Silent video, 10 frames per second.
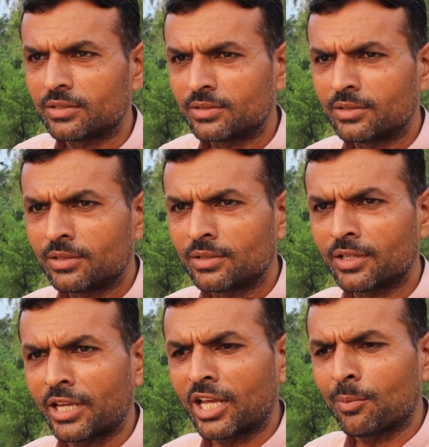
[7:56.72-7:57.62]
गेयर
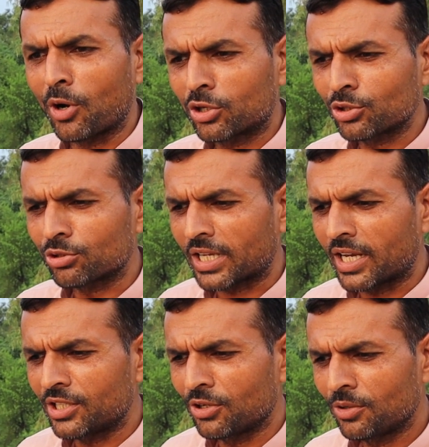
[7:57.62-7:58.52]
बॉक्सा बॉक्स होता
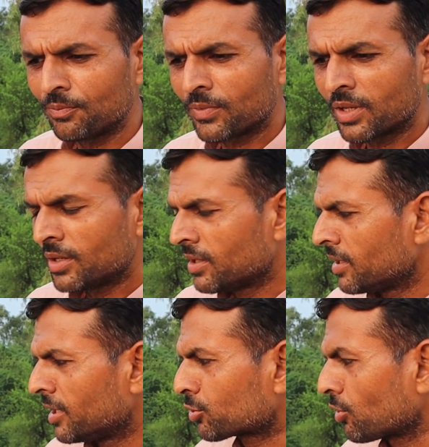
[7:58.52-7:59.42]
है जो
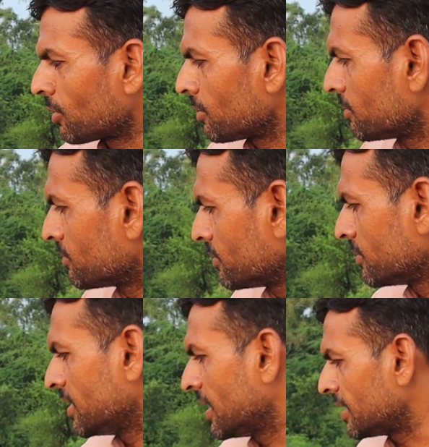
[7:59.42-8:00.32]
इसको
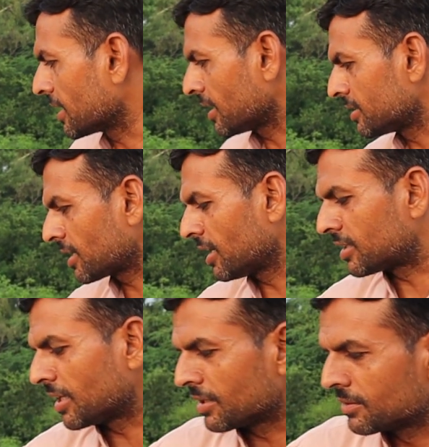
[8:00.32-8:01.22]
ये देखें इसकी
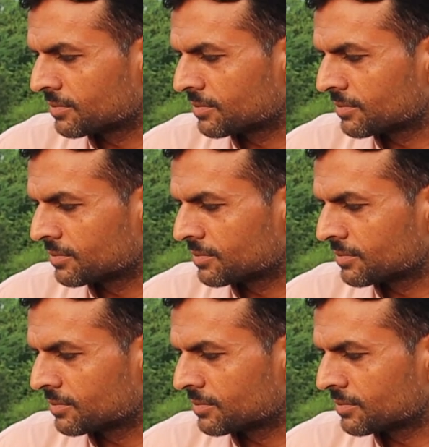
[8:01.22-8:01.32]
हथी